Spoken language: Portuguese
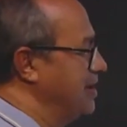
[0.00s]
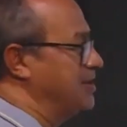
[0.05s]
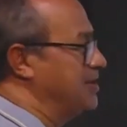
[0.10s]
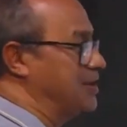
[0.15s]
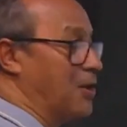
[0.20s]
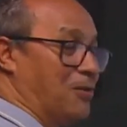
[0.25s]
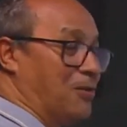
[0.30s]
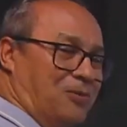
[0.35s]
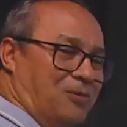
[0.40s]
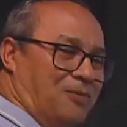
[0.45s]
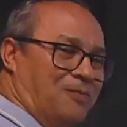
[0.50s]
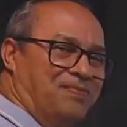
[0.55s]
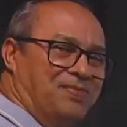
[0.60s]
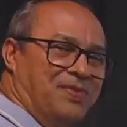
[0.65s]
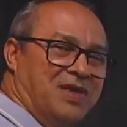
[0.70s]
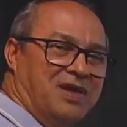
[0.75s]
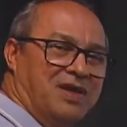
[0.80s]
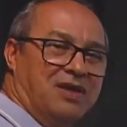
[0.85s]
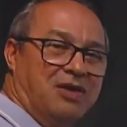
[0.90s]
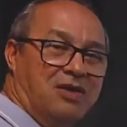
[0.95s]
então
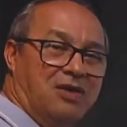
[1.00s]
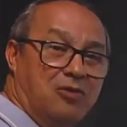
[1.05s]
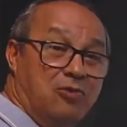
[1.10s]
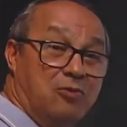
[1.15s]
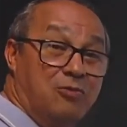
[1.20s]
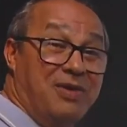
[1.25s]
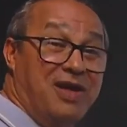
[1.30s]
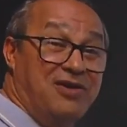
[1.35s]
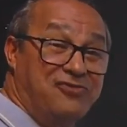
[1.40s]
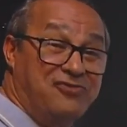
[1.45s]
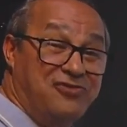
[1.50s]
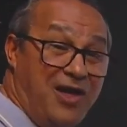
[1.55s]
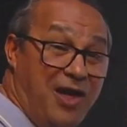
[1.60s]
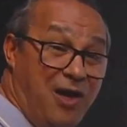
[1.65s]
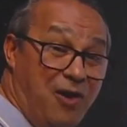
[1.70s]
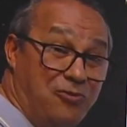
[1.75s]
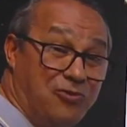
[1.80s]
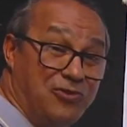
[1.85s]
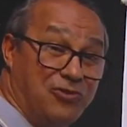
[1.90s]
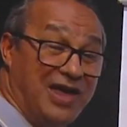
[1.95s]
uma
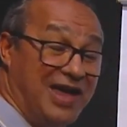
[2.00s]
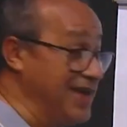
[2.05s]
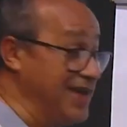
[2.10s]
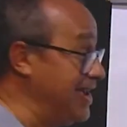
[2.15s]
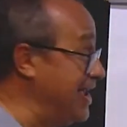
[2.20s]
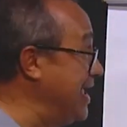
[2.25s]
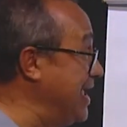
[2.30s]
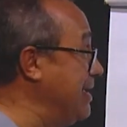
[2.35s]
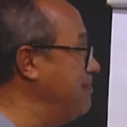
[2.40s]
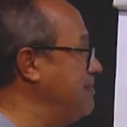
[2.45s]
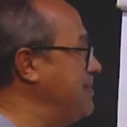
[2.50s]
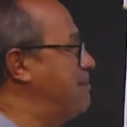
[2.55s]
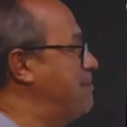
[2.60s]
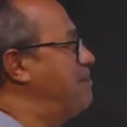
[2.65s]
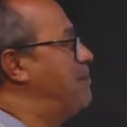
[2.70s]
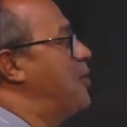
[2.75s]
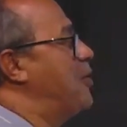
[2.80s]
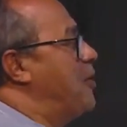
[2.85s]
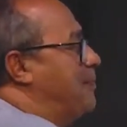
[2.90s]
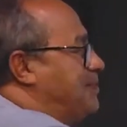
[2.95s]
válvula
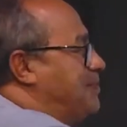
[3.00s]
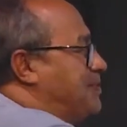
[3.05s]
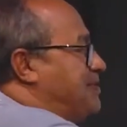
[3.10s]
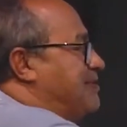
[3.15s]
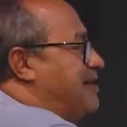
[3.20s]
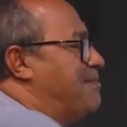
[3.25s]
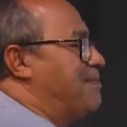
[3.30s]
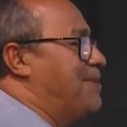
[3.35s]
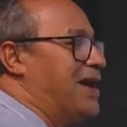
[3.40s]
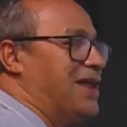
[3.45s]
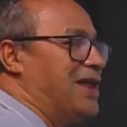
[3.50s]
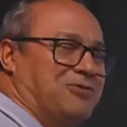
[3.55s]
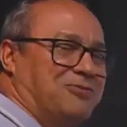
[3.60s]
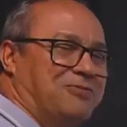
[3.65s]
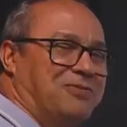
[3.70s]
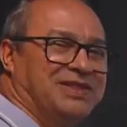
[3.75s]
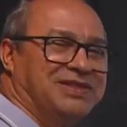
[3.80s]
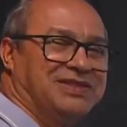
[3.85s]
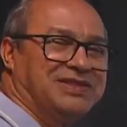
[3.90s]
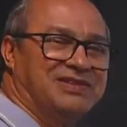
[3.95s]
M-Pro trabalha
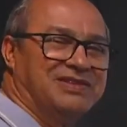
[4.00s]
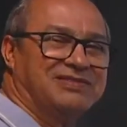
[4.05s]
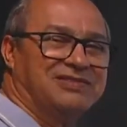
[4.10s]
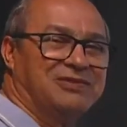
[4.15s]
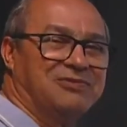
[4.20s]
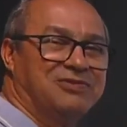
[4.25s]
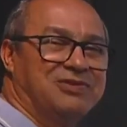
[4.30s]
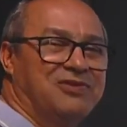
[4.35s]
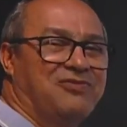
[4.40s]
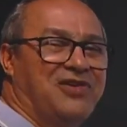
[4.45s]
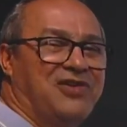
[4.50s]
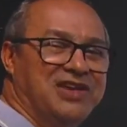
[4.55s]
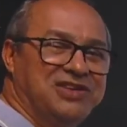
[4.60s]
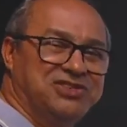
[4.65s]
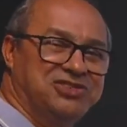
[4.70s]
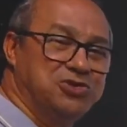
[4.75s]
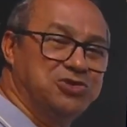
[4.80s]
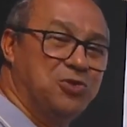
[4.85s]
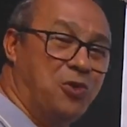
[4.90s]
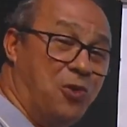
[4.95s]
com uma tensão que vai
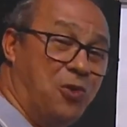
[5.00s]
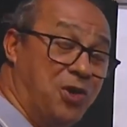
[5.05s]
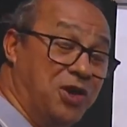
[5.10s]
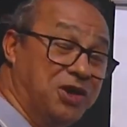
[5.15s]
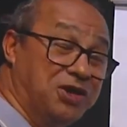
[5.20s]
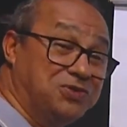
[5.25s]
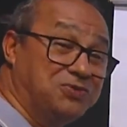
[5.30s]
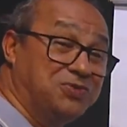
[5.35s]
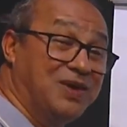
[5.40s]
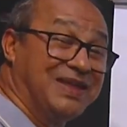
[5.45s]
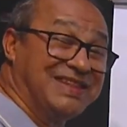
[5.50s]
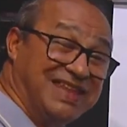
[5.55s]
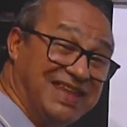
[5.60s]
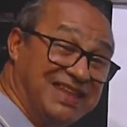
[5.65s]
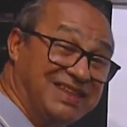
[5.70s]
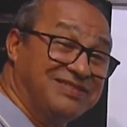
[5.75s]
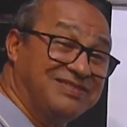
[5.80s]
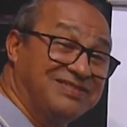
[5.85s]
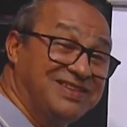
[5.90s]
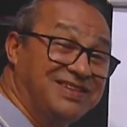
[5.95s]
de 8
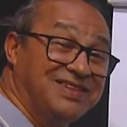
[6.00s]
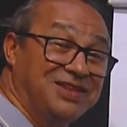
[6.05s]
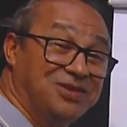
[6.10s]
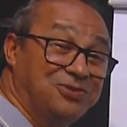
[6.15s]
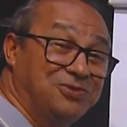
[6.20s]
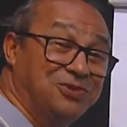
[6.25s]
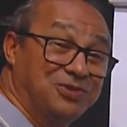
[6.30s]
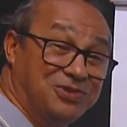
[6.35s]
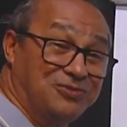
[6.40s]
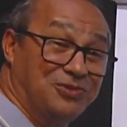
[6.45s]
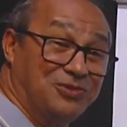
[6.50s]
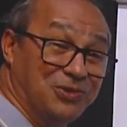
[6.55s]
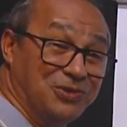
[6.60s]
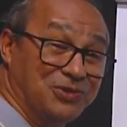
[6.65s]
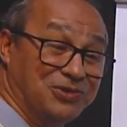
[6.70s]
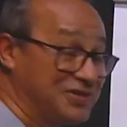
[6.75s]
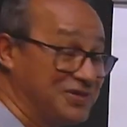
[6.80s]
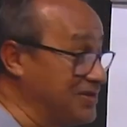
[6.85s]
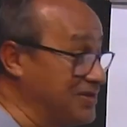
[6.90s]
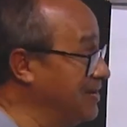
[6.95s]
até 32
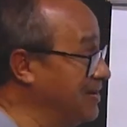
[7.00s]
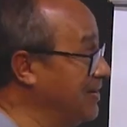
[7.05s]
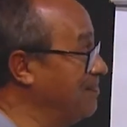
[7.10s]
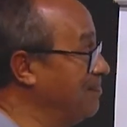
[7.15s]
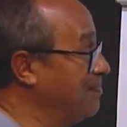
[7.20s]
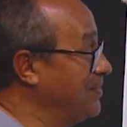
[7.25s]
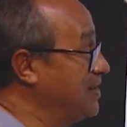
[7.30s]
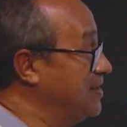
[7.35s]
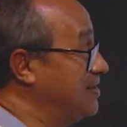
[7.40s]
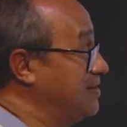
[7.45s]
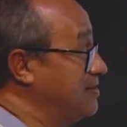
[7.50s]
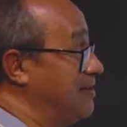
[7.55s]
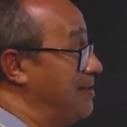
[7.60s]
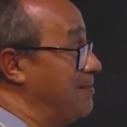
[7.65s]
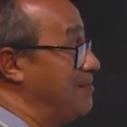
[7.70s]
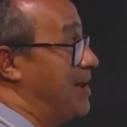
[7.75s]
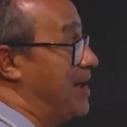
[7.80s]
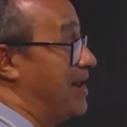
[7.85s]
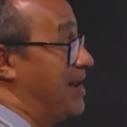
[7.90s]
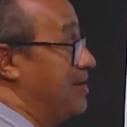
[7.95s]
volts.
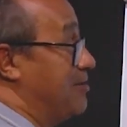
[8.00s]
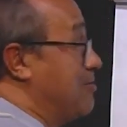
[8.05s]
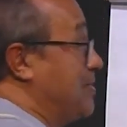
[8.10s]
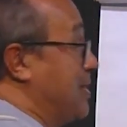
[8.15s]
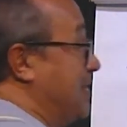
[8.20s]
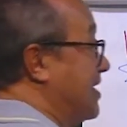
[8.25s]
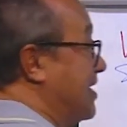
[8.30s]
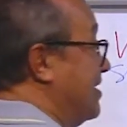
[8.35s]
Trabalha com